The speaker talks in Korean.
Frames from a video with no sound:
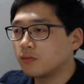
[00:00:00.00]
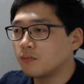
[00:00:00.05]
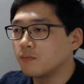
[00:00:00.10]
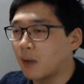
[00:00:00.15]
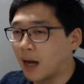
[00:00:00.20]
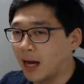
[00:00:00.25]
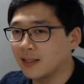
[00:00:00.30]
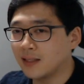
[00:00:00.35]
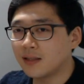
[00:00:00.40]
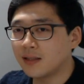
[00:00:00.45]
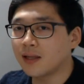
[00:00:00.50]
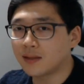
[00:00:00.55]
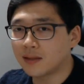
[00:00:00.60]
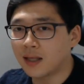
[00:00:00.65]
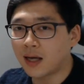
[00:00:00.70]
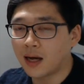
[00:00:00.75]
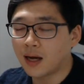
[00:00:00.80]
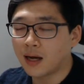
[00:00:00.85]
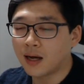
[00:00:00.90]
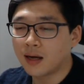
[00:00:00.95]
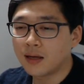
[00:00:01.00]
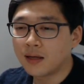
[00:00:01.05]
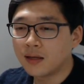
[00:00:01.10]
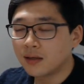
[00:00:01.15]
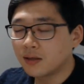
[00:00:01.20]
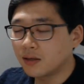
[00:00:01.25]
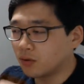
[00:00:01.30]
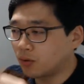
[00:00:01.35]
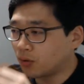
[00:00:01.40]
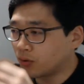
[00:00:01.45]
많이 됐다.
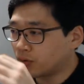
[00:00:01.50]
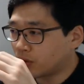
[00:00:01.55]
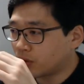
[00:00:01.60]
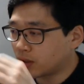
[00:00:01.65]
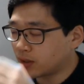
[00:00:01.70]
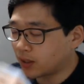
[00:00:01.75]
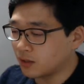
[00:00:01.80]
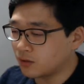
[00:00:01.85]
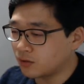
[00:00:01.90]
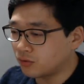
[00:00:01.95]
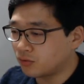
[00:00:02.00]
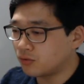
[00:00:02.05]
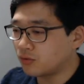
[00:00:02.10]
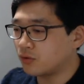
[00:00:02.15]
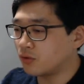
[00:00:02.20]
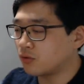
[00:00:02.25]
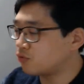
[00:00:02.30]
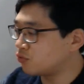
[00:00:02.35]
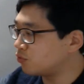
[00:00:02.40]
그 온도가 낮을수록